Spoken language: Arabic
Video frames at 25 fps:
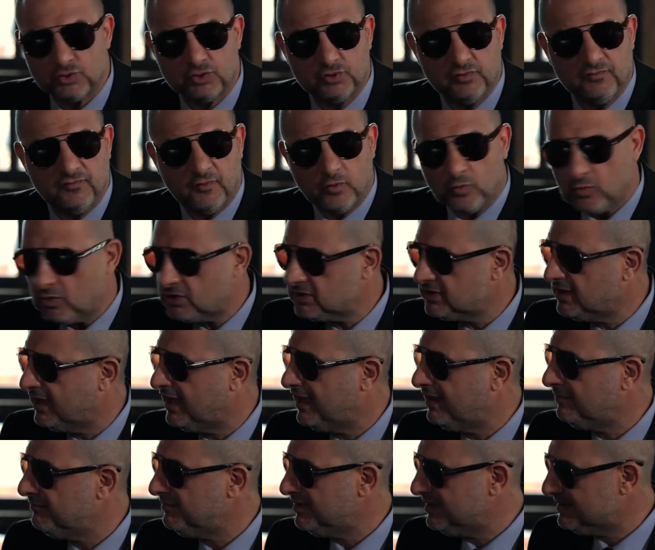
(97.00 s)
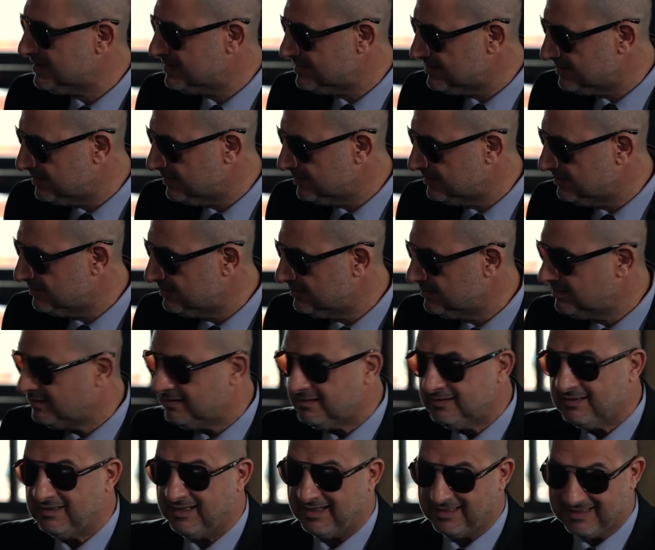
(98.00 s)
تشوفوا الوضع عامل ازاي
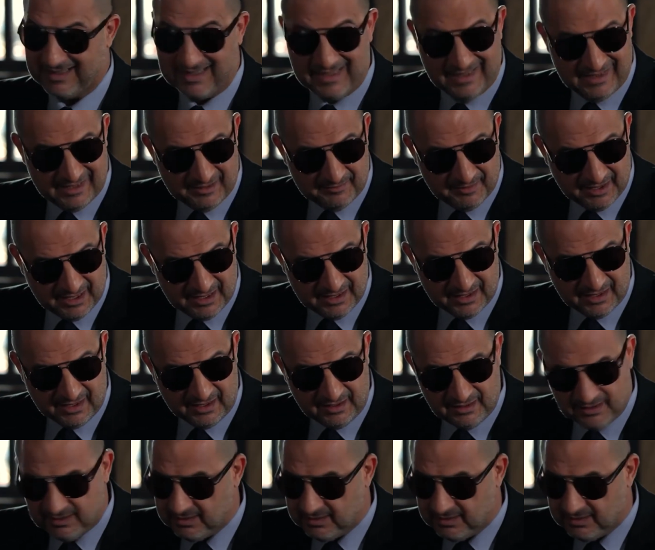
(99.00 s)
هنخلي بالنا